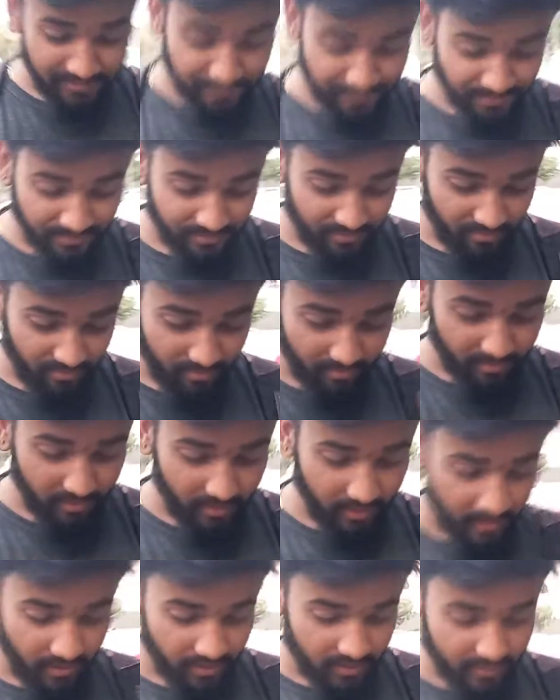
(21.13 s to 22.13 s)
ये
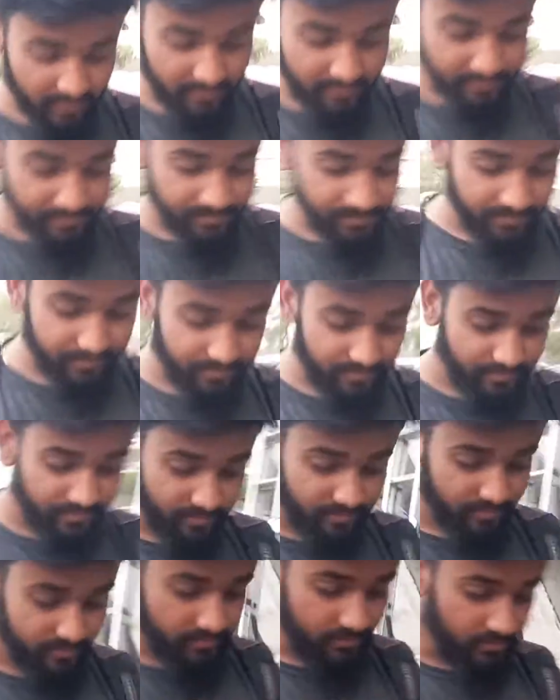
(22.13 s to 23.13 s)
सांभर वड़ा एक्चुअली
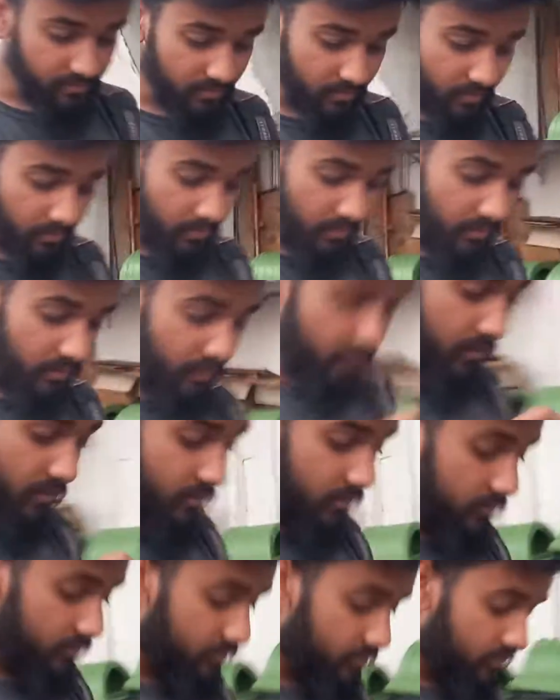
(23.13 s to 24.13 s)
हमारे ना यहाँ एन एच पे
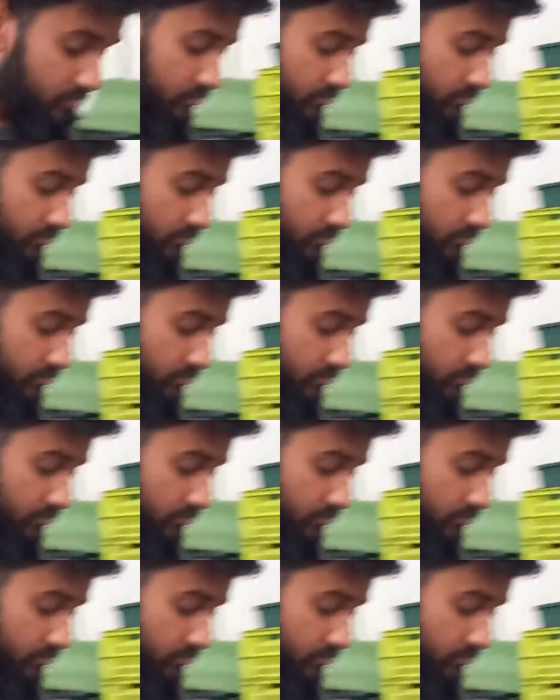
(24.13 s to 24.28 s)
ना एक